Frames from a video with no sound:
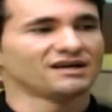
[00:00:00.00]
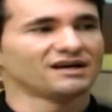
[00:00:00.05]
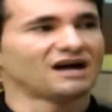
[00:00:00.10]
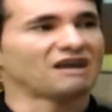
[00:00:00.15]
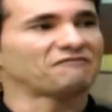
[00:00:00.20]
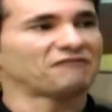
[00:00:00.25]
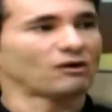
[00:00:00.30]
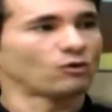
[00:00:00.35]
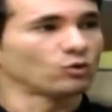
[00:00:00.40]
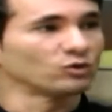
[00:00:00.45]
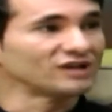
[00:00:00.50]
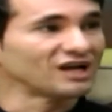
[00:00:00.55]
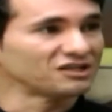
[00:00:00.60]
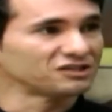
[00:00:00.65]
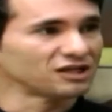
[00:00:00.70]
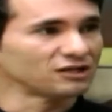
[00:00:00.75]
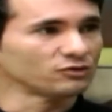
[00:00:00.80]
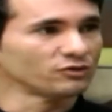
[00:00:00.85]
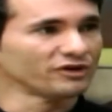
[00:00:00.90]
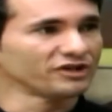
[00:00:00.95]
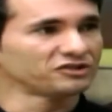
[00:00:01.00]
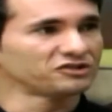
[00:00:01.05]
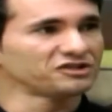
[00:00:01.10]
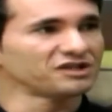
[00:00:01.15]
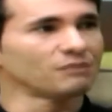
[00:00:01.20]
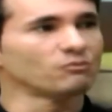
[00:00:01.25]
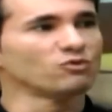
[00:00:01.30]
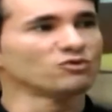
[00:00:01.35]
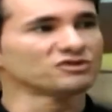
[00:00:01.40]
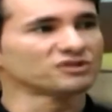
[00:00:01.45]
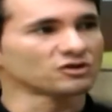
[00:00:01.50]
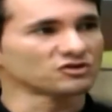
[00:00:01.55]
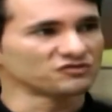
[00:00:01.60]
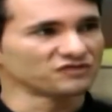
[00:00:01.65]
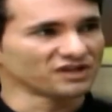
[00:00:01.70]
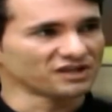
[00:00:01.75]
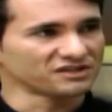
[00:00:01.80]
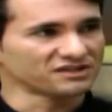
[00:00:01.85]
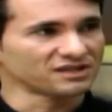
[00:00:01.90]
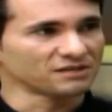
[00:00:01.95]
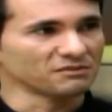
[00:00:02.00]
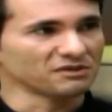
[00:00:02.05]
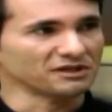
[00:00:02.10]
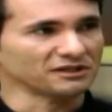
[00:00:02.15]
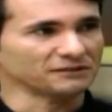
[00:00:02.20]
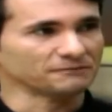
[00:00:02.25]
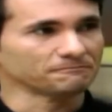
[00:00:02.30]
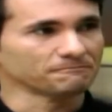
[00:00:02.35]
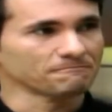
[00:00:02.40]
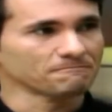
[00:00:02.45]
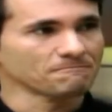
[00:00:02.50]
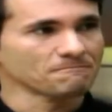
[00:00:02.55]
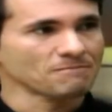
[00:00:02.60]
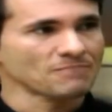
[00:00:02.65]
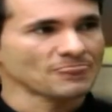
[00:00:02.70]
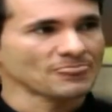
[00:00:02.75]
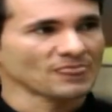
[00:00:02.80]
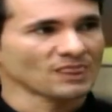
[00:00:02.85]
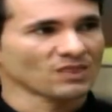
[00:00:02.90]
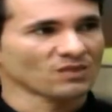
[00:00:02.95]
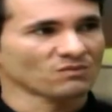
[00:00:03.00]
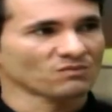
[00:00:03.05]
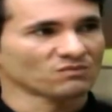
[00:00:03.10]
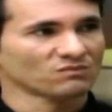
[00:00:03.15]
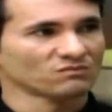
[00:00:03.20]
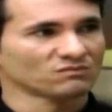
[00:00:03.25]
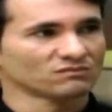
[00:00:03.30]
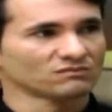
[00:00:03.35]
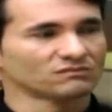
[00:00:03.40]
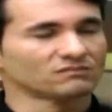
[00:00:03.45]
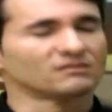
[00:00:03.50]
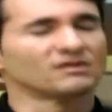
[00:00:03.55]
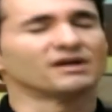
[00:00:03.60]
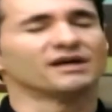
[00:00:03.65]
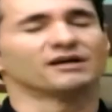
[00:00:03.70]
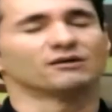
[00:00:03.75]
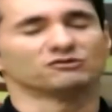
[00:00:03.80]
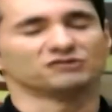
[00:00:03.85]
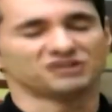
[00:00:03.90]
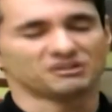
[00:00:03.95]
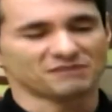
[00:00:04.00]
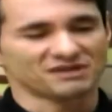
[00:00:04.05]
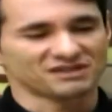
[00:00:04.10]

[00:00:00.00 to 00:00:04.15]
a faculdade à noite e a música aos finais de semana. Era um dia cheio então, hein? Era um dia